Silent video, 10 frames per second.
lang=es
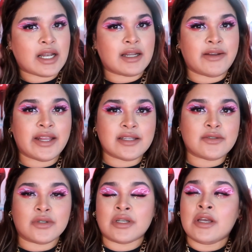o sea, la verdad
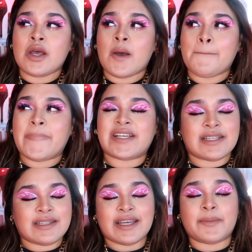son
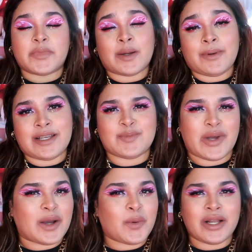bastante adaptables
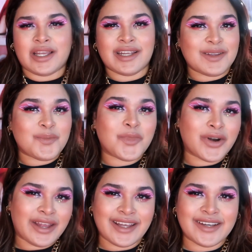para cualquier
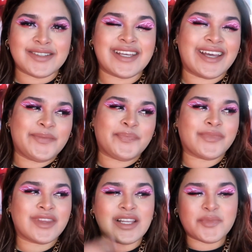temporada. O sea,
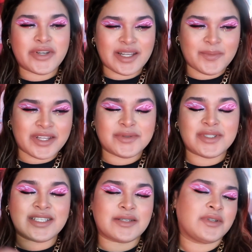las pueden adaptar
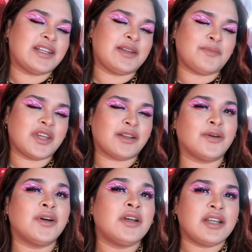ustedes ahorita en
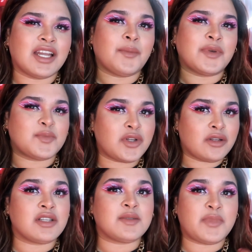invierno, nada más
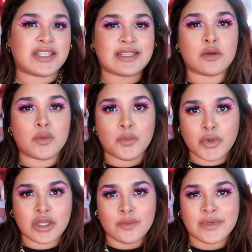poniéndoles piezas como un
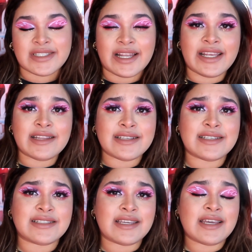poquito más calientes
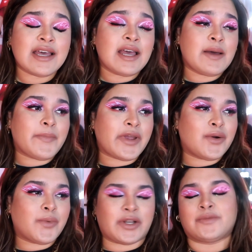y así.
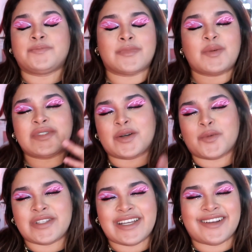Pero bueno, vamos a
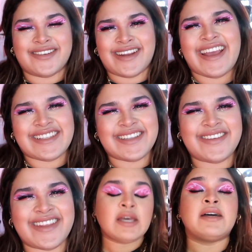comenzar con este
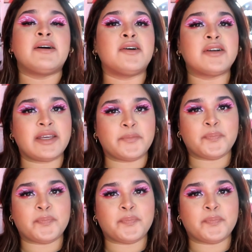video. Ok,